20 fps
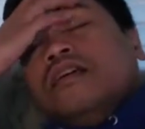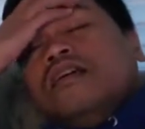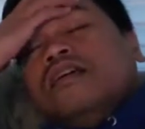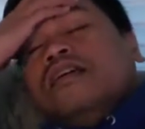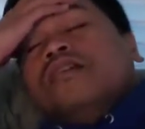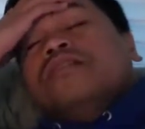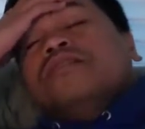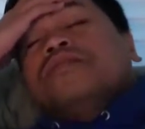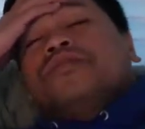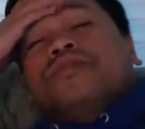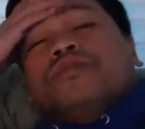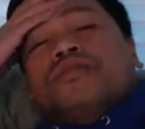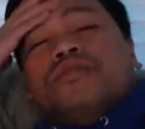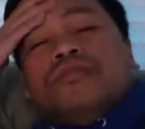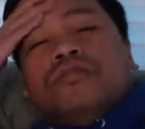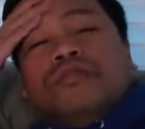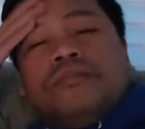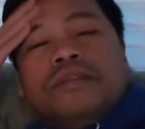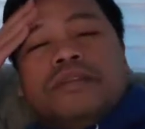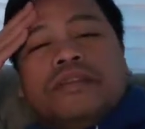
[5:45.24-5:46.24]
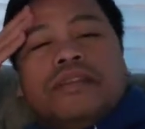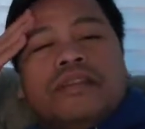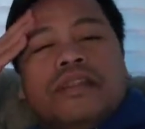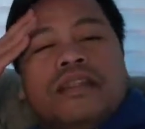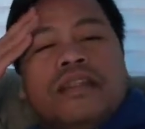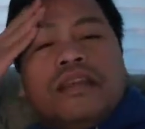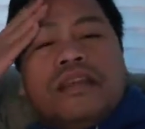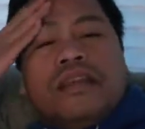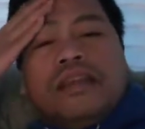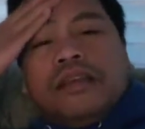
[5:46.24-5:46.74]
Gusto kong
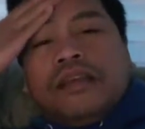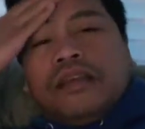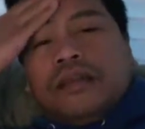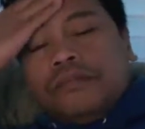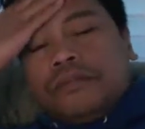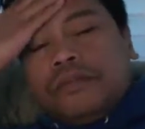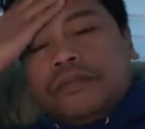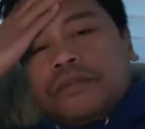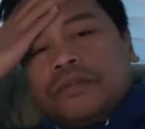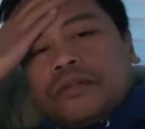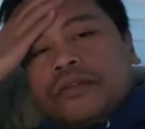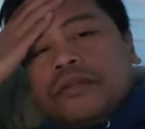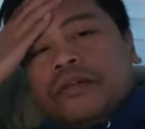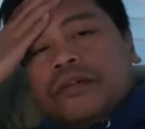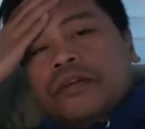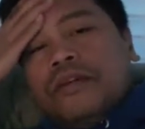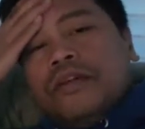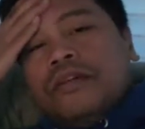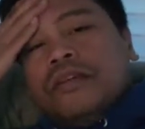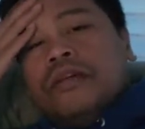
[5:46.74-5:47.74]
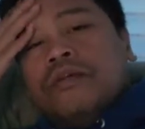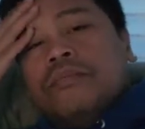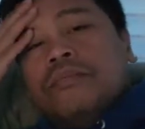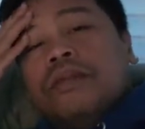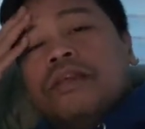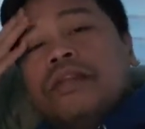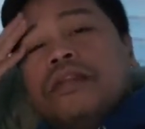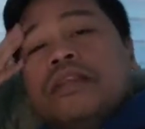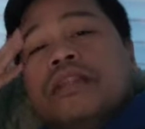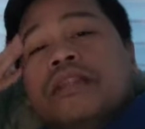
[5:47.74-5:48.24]
umidlip. Diyos ko,
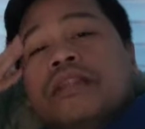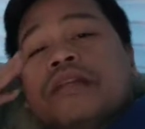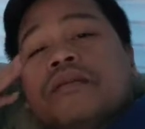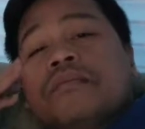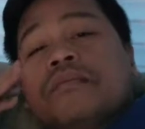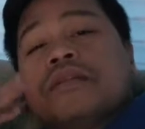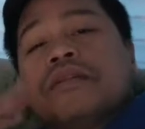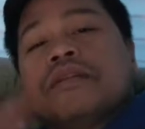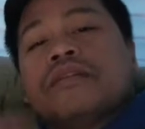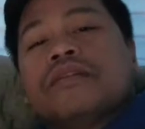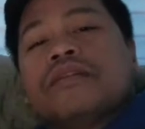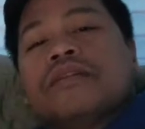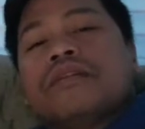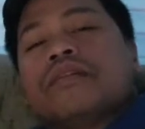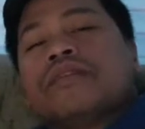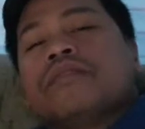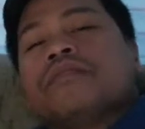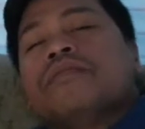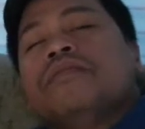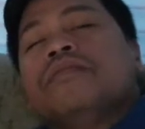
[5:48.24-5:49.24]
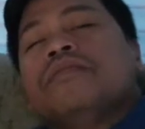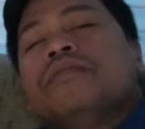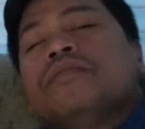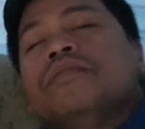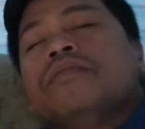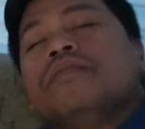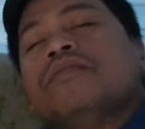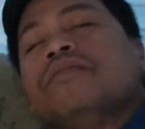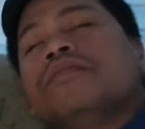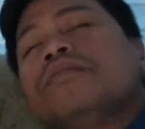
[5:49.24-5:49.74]
nabitin na naman ako ng
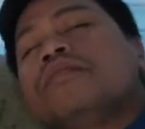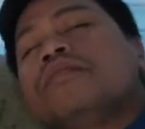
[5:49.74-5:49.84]
tulog.